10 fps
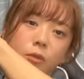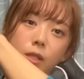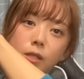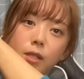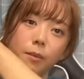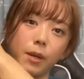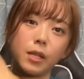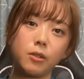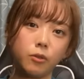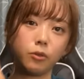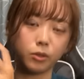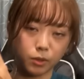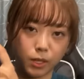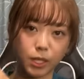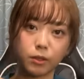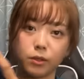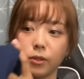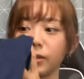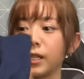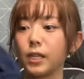私はメリノールっていう
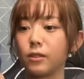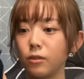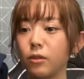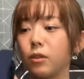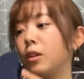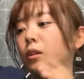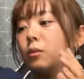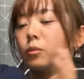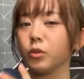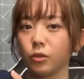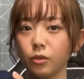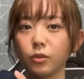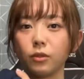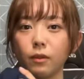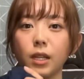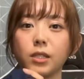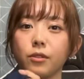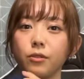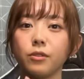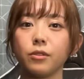素材のものは
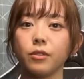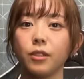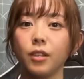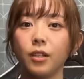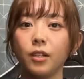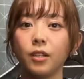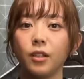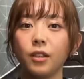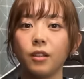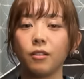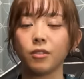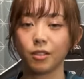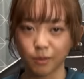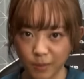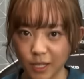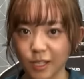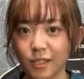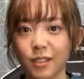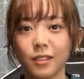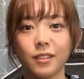すごくおすすめです